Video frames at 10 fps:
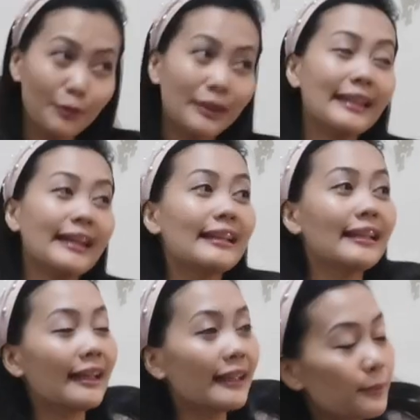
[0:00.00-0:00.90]
Mungkin
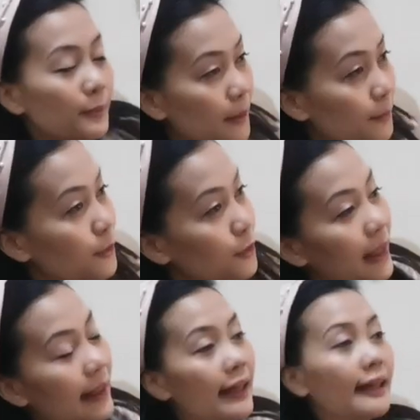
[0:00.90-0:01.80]
ada ibu-ibu
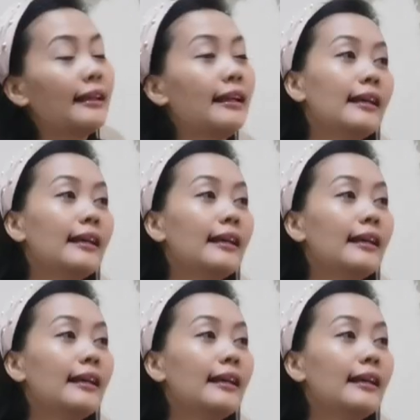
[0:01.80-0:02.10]
juga yang